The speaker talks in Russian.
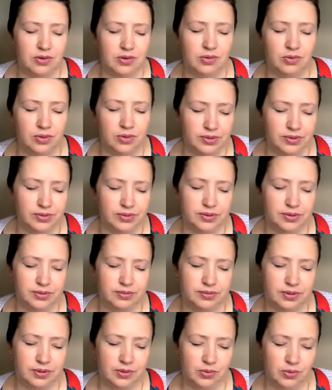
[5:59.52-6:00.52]
он
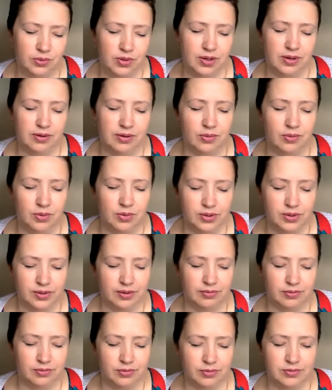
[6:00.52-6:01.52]
такой какой-то
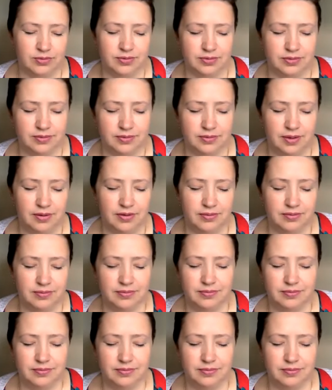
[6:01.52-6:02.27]
вот, да.